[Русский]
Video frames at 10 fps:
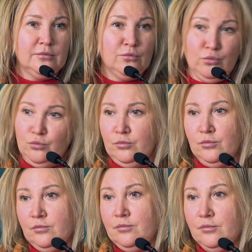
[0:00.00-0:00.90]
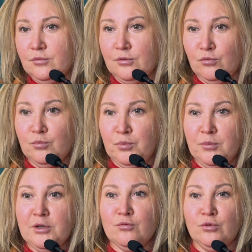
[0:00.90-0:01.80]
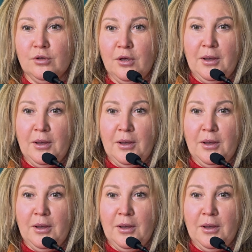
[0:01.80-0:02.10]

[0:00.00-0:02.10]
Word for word: Ну, ну вот понимаете, вот